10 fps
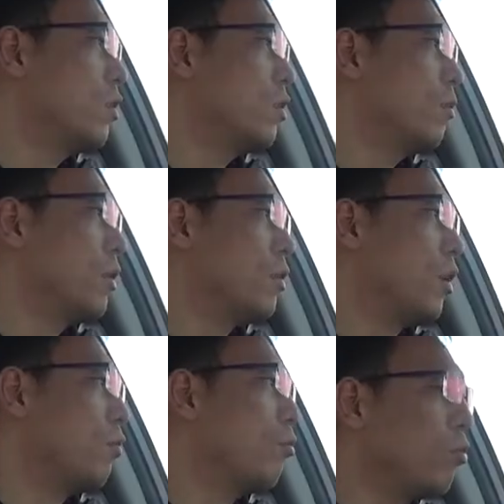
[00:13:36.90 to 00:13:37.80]
体的表现
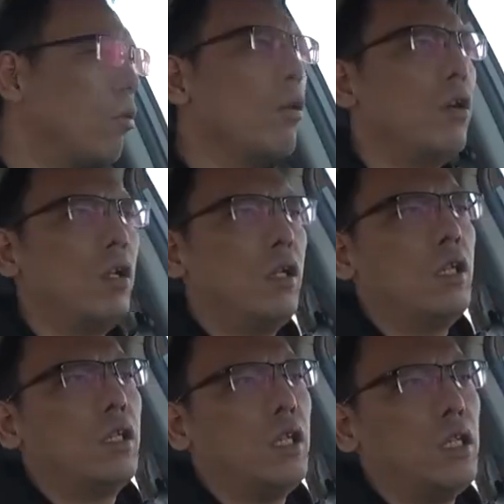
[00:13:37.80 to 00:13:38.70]
还算不错。
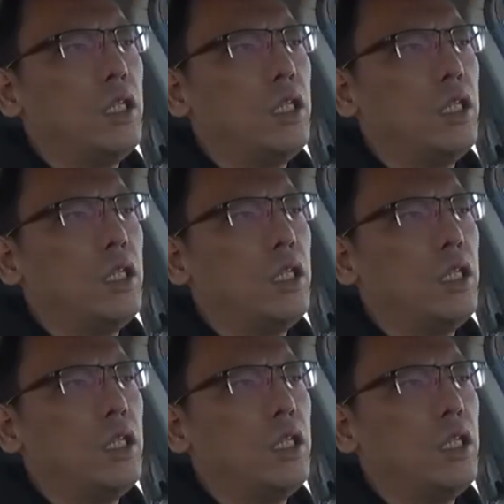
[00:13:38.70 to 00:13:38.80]
但